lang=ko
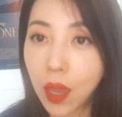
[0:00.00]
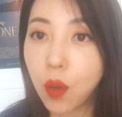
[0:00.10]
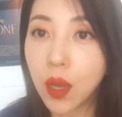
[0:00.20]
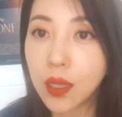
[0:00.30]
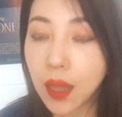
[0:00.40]

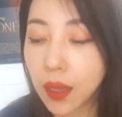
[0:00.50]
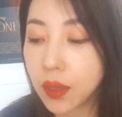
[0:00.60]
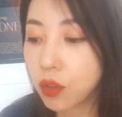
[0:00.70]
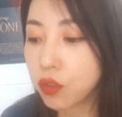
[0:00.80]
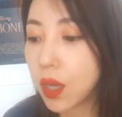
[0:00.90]
애용하는
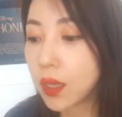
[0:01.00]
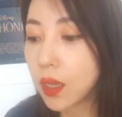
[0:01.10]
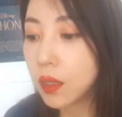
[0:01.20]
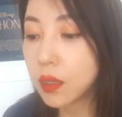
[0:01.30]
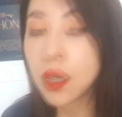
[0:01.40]
아이디어 중에
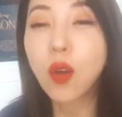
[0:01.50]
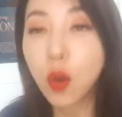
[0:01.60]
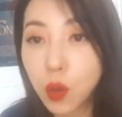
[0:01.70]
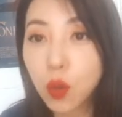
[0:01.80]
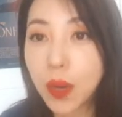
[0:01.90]
하나는 제가
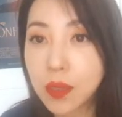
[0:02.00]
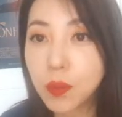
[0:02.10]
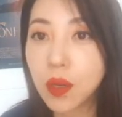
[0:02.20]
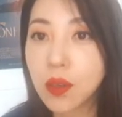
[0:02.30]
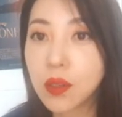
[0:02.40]
여러 번 또
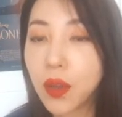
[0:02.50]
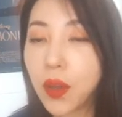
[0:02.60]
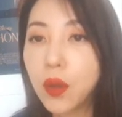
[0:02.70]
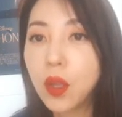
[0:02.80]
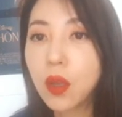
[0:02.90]

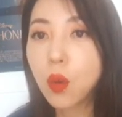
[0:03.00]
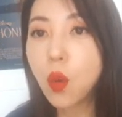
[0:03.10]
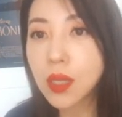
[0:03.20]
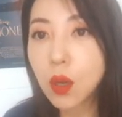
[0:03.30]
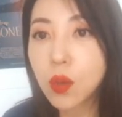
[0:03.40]
말씀드렸어요.
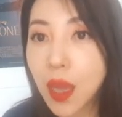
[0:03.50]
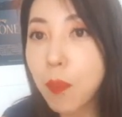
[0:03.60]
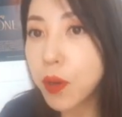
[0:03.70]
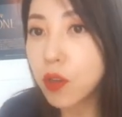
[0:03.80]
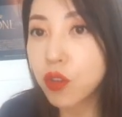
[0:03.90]
공짜로
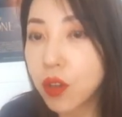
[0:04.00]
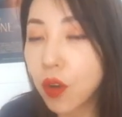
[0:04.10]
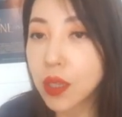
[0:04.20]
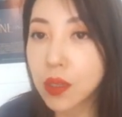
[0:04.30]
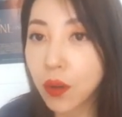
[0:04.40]
샘플 주는
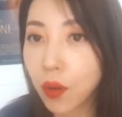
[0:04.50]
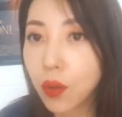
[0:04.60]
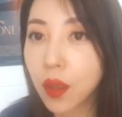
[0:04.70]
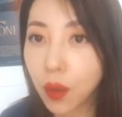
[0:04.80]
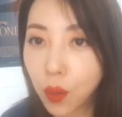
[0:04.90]
거 있죠?
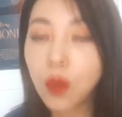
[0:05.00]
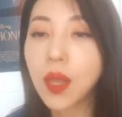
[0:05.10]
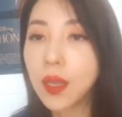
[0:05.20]
네, 그런